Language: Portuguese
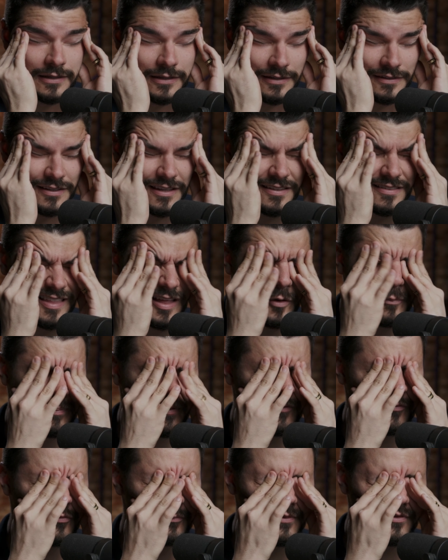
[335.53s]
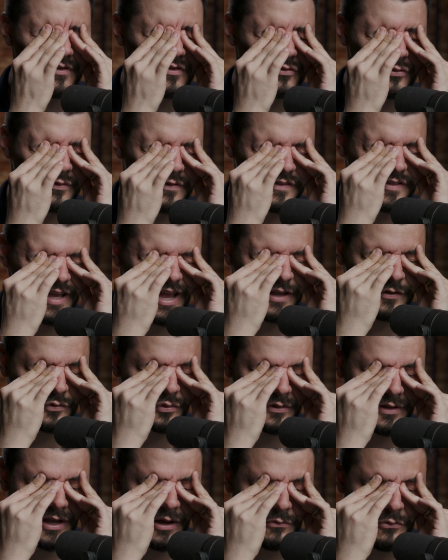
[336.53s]
Vocês têm um perfume de
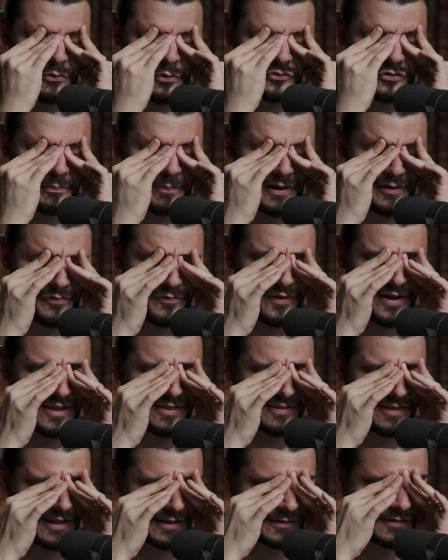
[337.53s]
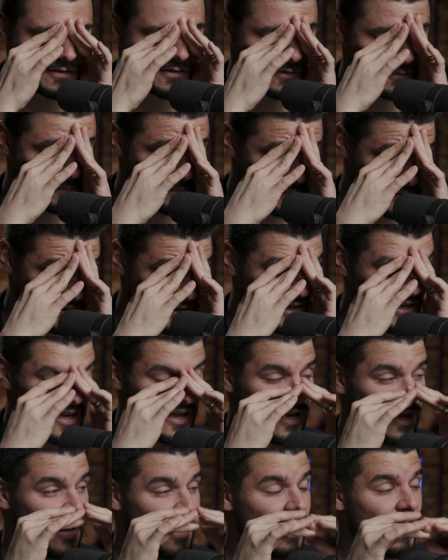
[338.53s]
sucesso que é o Old Parfum Intense.
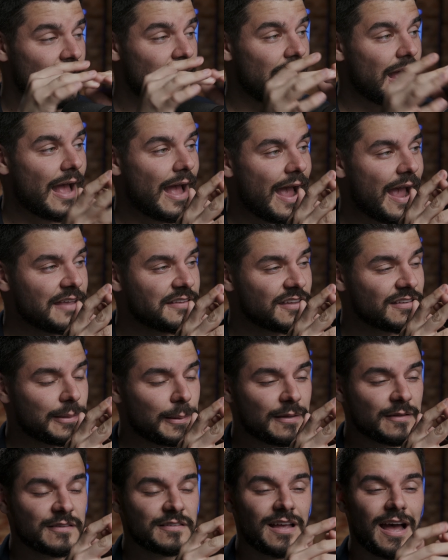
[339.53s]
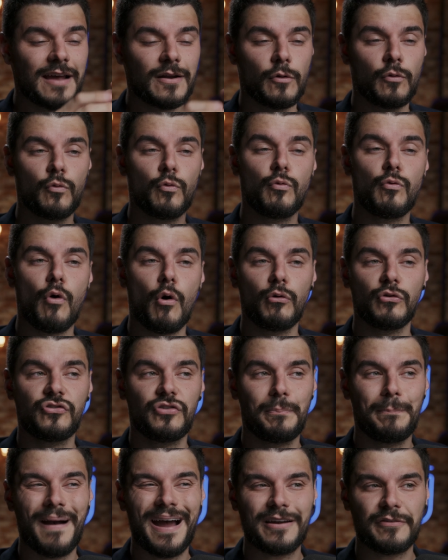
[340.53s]
Aí vocês lançaram o Old
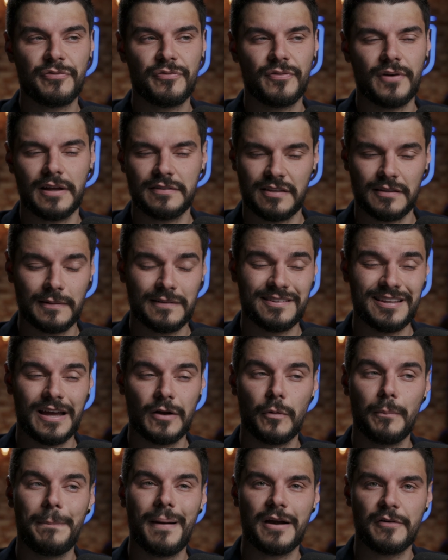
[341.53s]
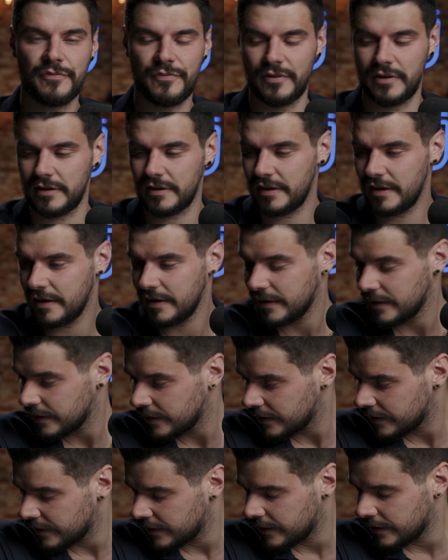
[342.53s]
Parfum. Vocês lançaram o Parfum.
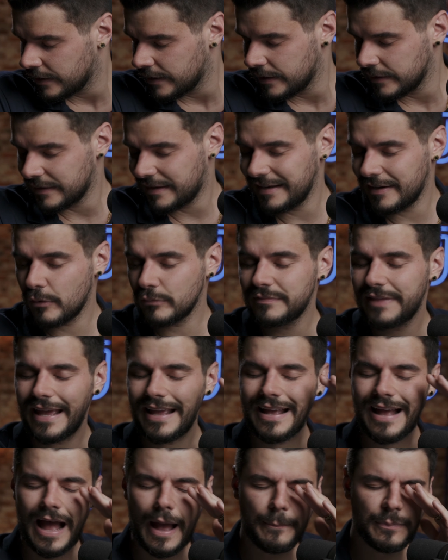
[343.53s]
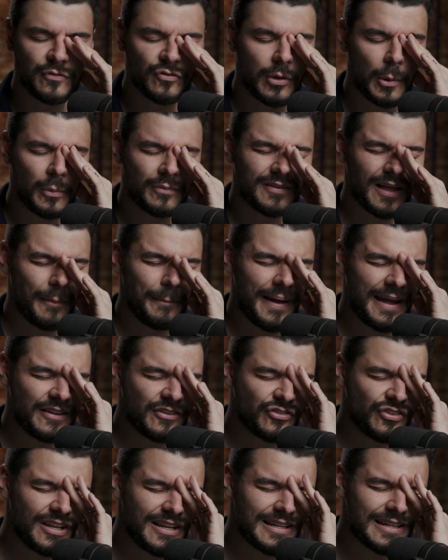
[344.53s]
Que não tem
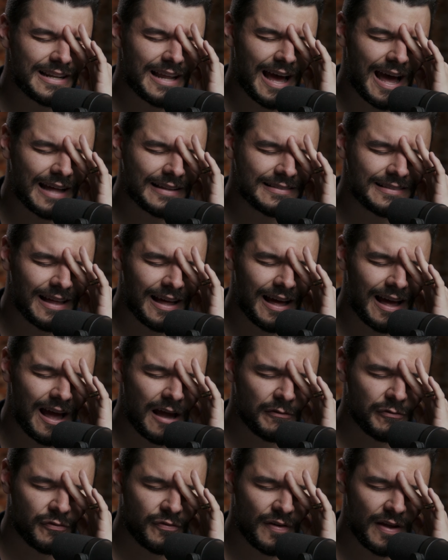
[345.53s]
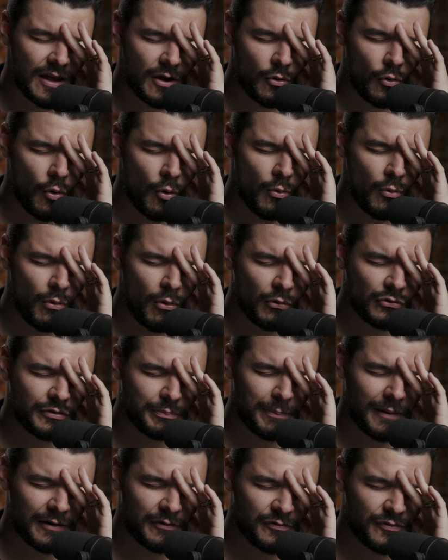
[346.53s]
absolutamente nada a ver com o Old
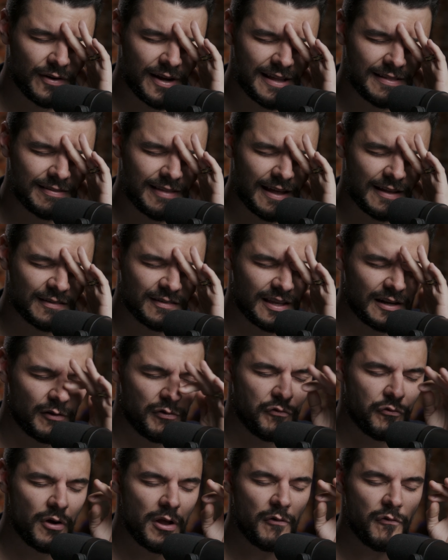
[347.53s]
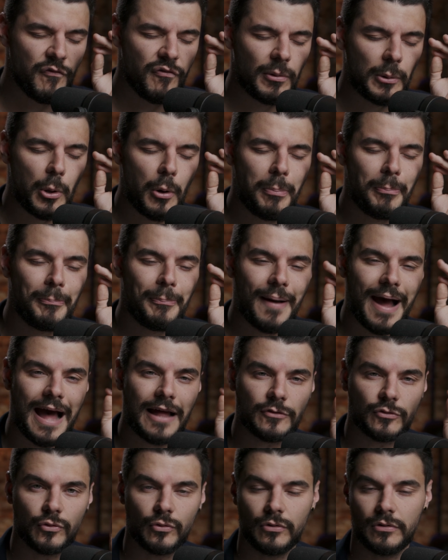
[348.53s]
Parfum Intense. Ele foi
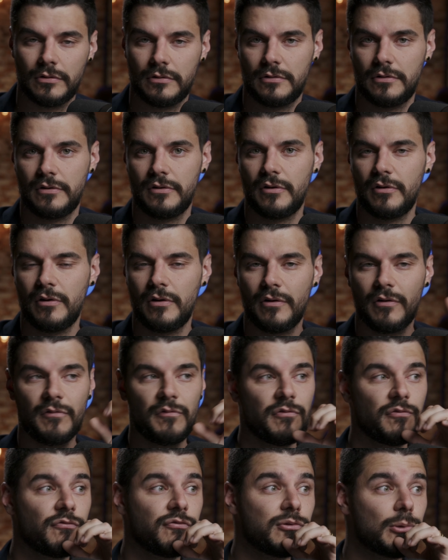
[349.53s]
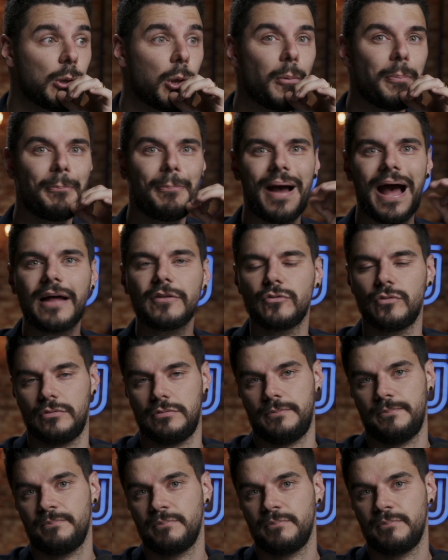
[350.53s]
flopado flopado.